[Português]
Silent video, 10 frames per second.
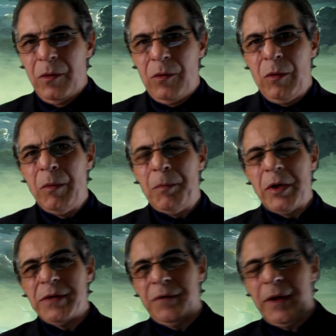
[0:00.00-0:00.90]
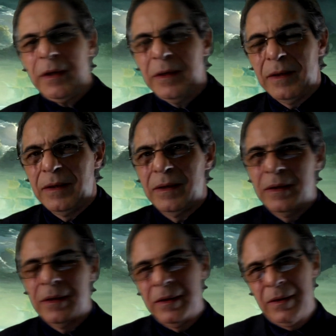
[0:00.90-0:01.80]
Como pode ver,
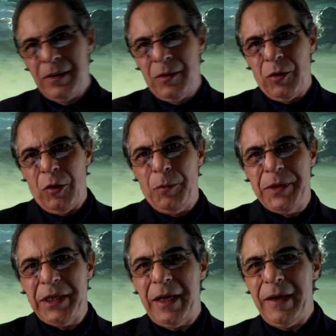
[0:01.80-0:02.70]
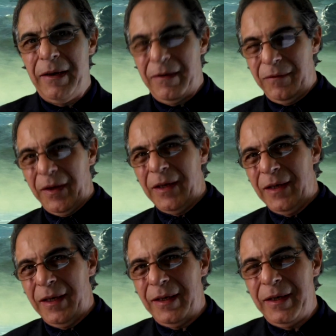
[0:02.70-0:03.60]
observei
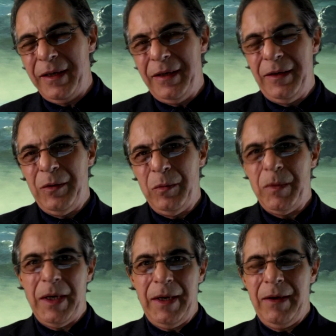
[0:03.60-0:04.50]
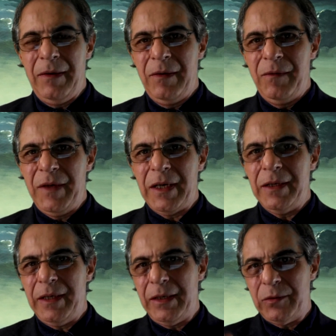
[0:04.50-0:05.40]
nele uma
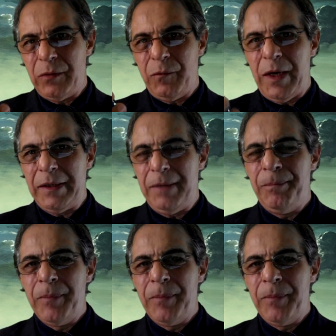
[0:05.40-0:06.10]
verdadeira trovoada.